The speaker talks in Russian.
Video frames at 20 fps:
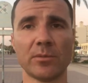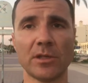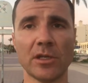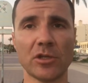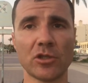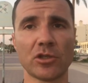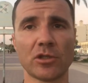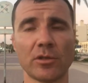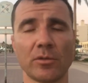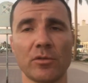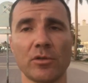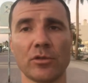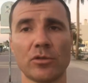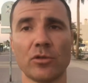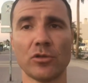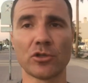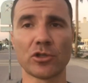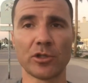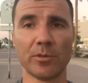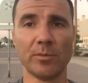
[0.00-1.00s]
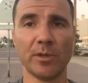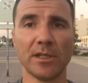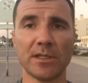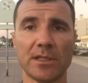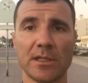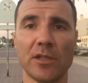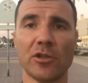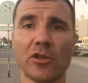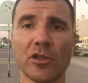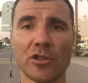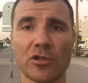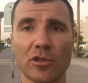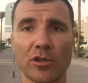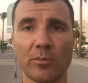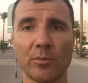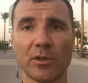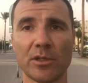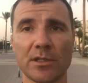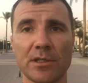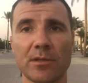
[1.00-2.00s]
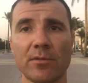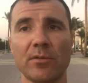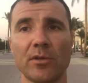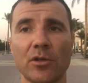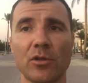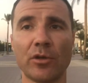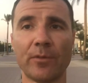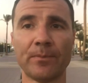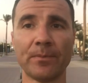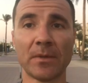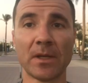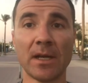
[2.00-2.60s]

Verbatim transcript: Так что вот тоже имейте эту особенность в виду.